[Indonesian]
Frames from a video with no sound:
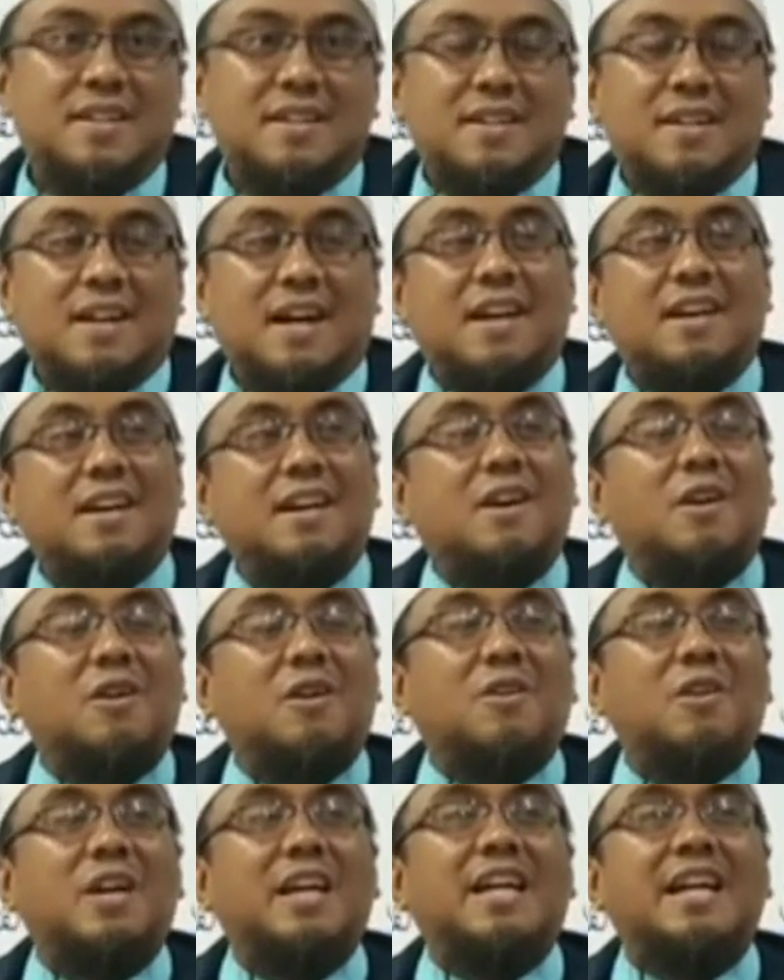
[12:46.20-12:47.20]
karena
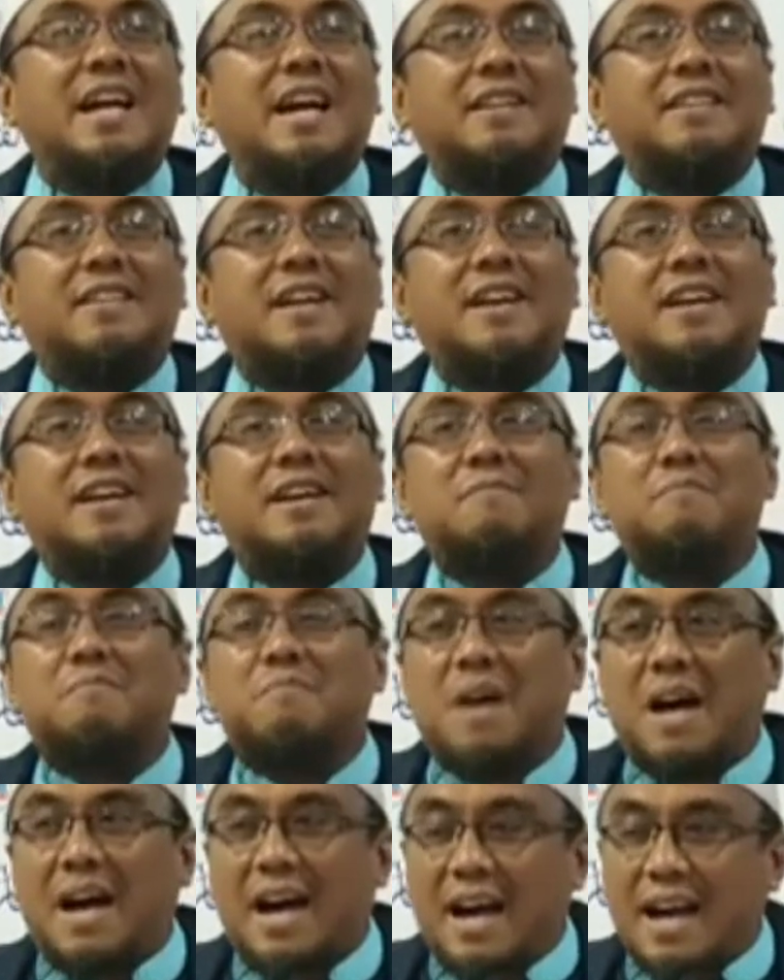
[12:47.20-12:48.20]
kalau ingatan
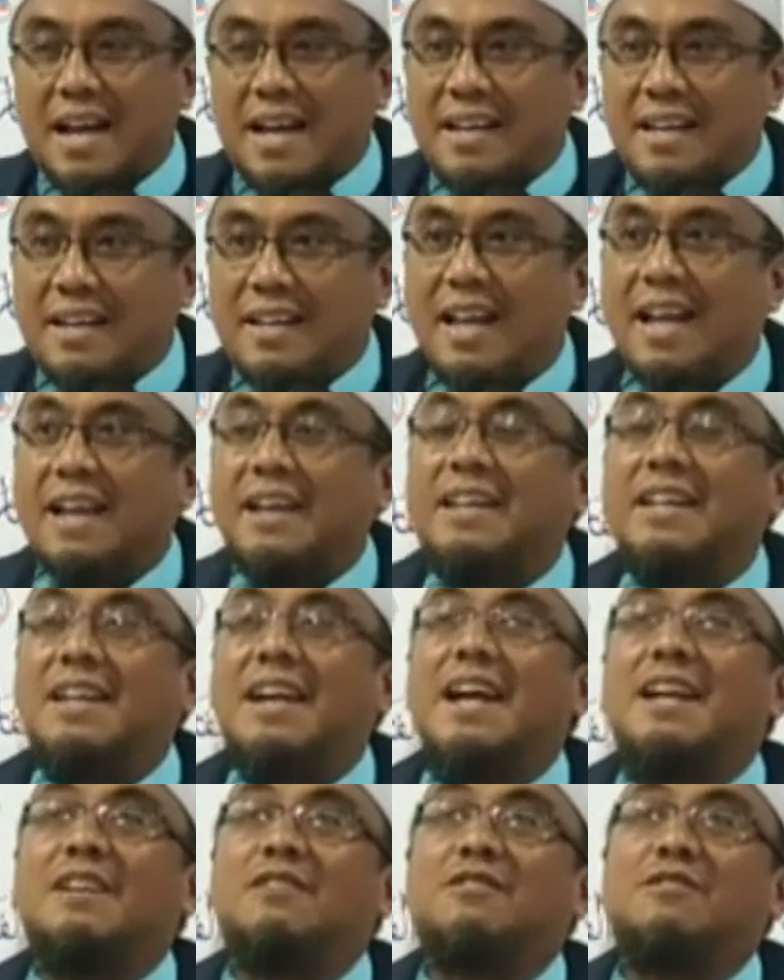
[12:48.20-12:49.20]
lemah,
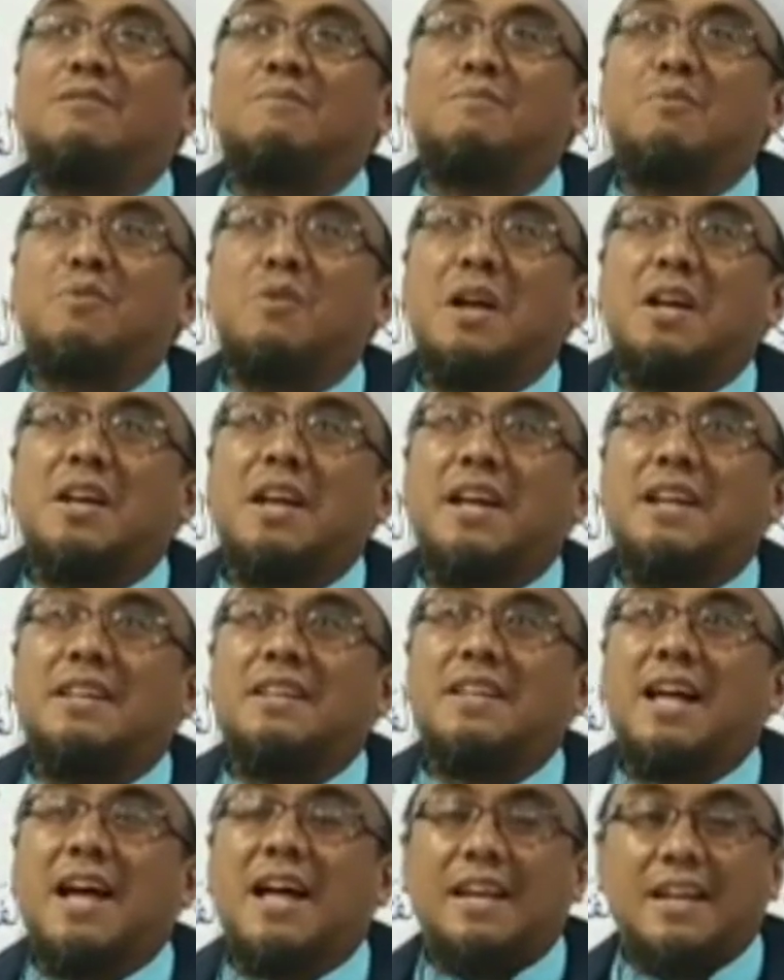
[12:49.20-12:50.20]
nanti antum pulang
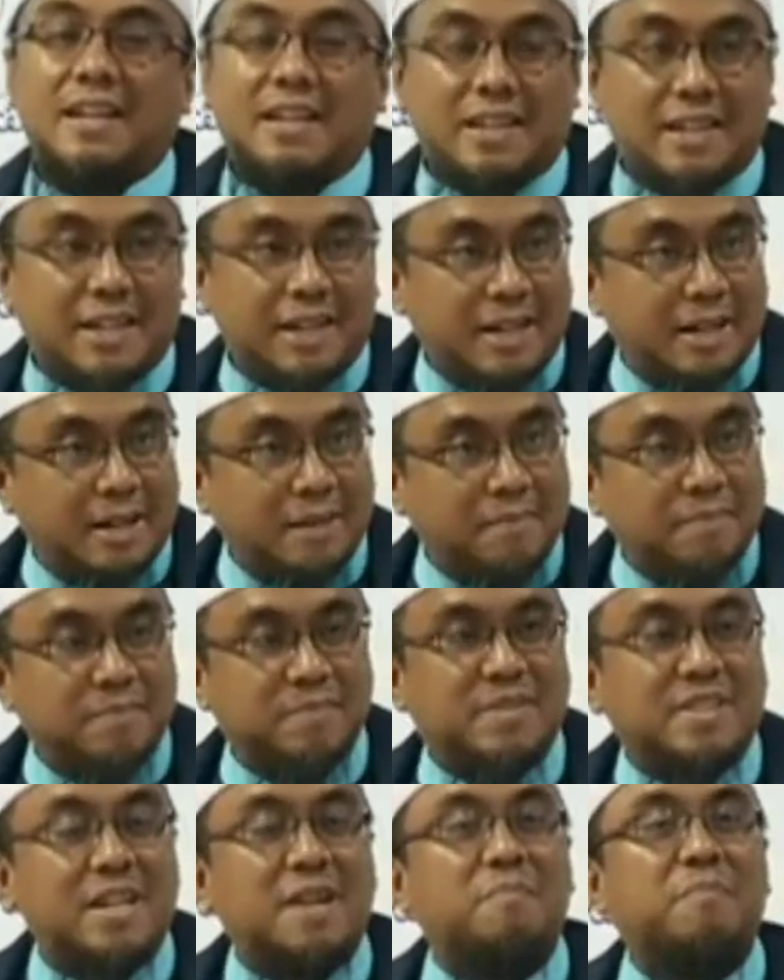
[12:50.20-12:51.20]
dari
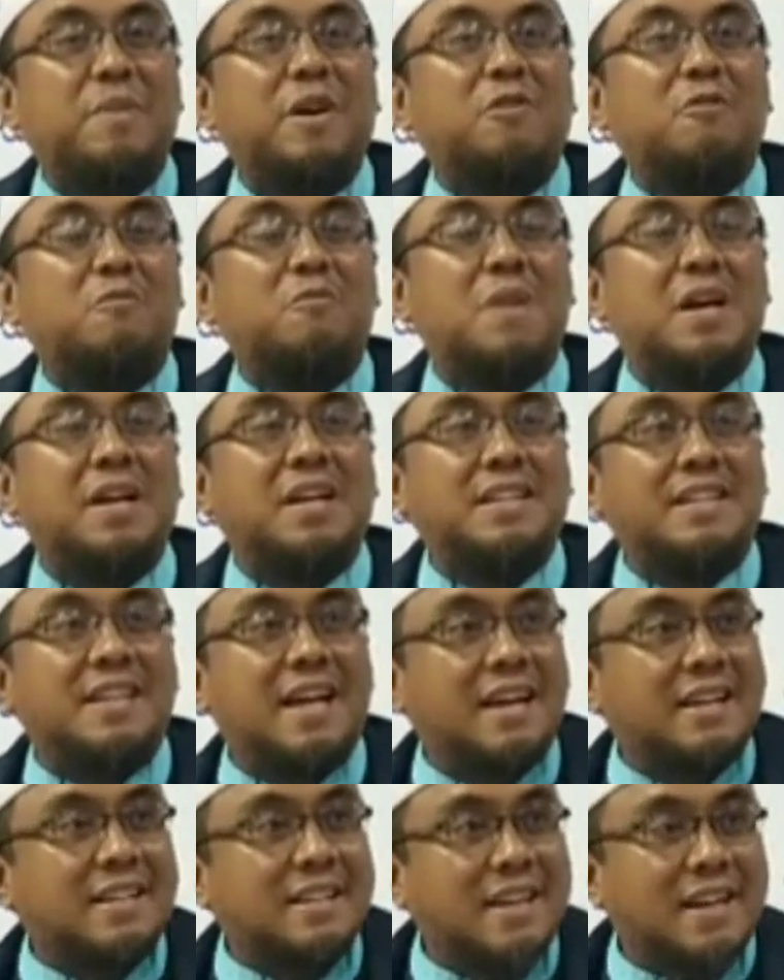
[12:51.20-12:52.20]
taklim, nyampe rumah
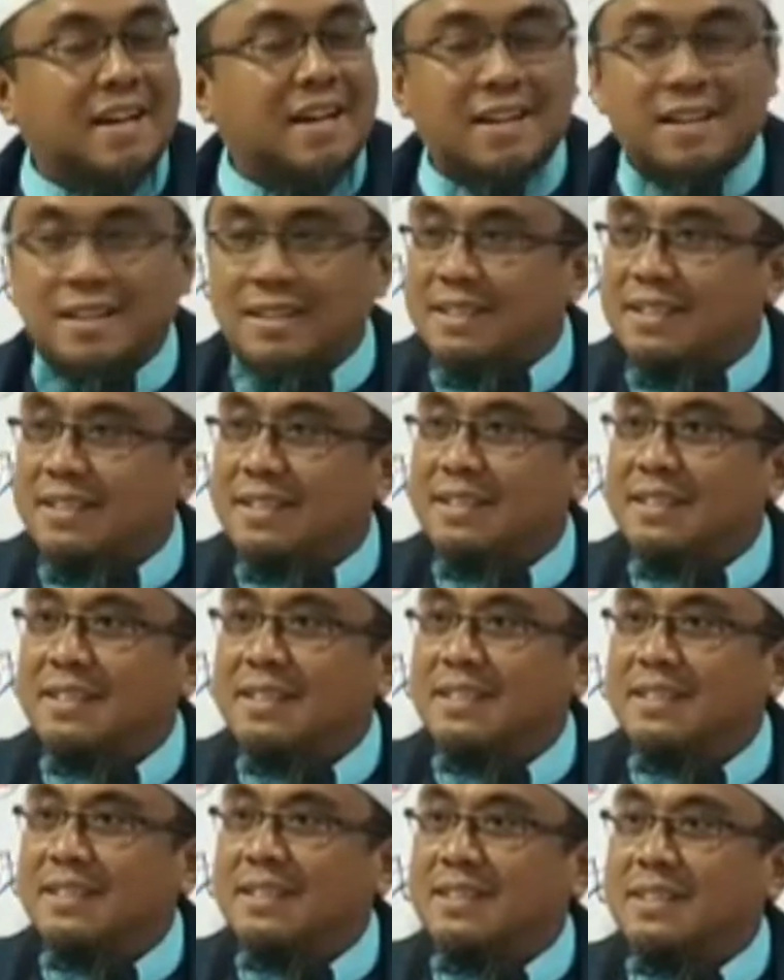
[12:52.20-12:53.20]
ditanya.
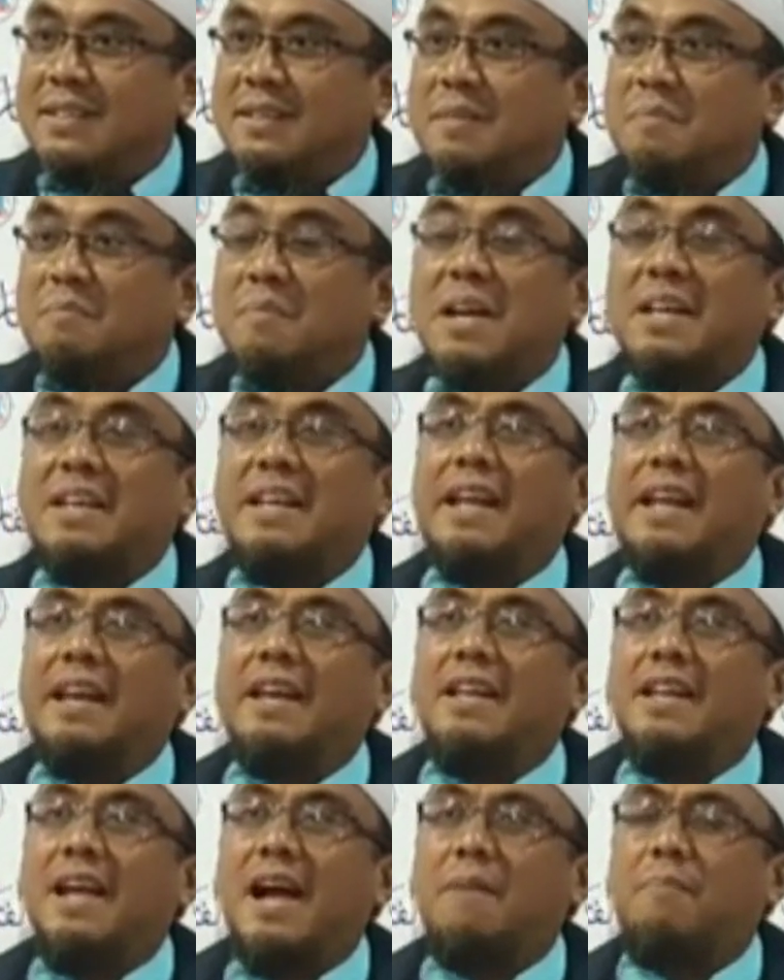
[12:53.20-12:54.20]

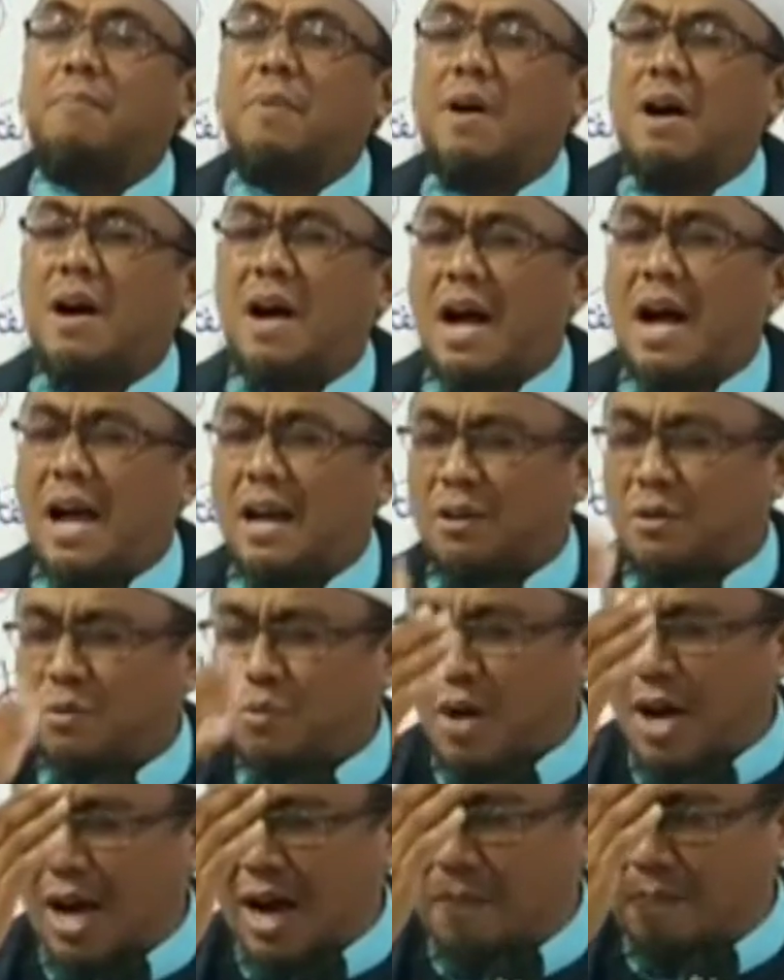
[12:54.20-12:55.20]
Materinya apa?
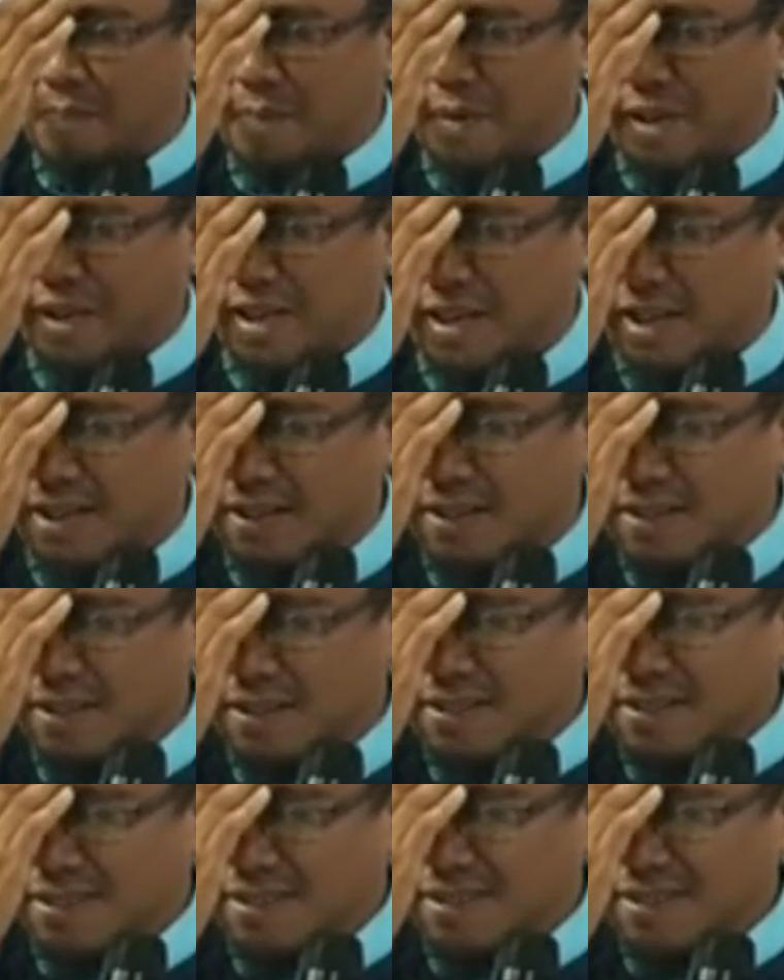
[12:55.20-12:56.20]
Aduh apa ya?
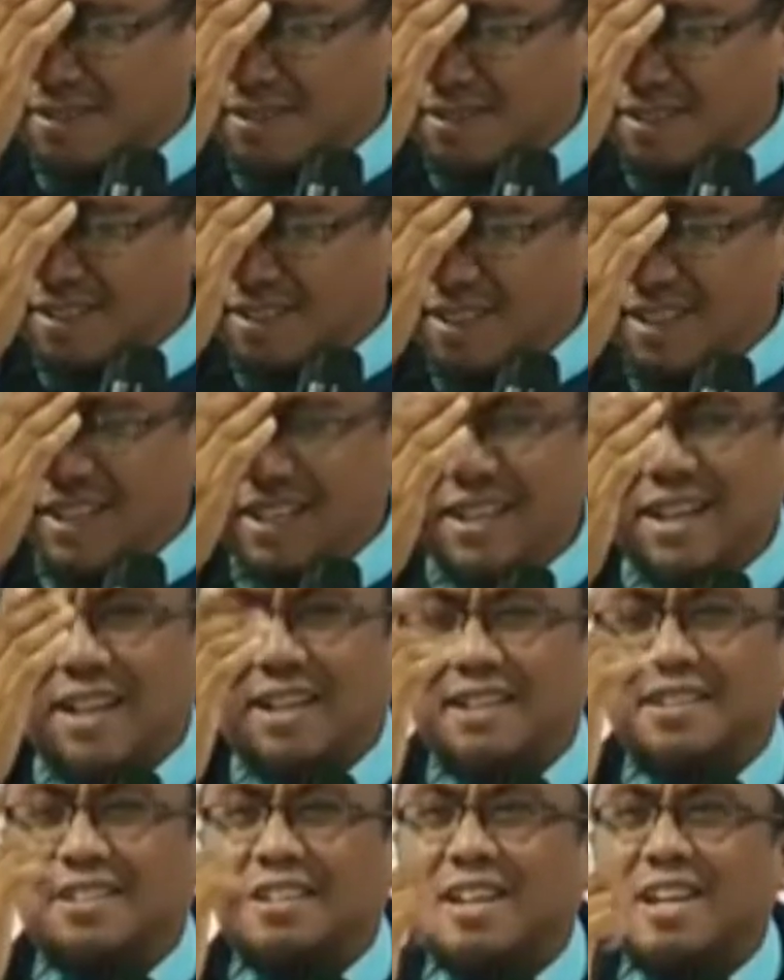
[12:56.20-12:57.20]

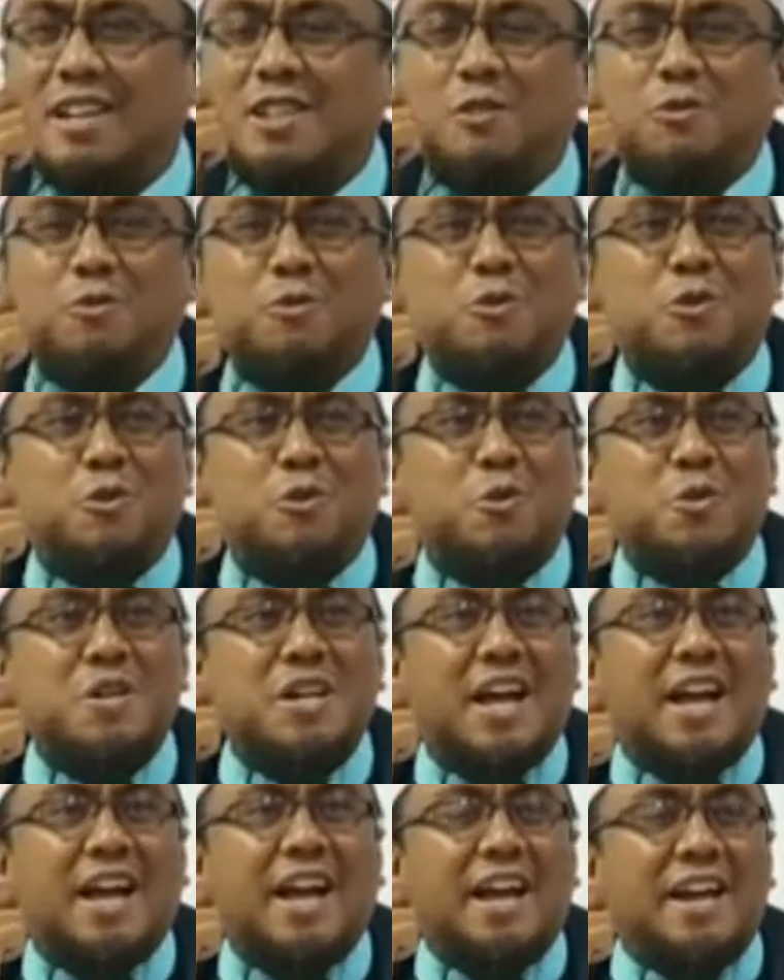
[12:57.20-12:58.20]
Yang jelas
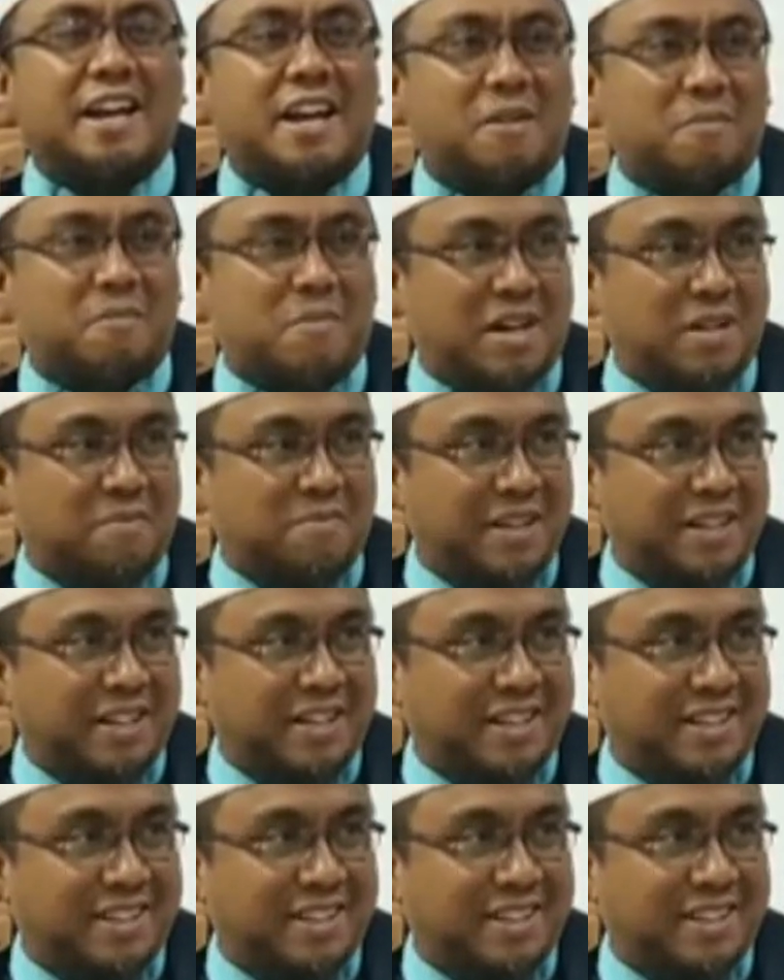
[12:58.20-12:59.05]
uduknya enak malam ini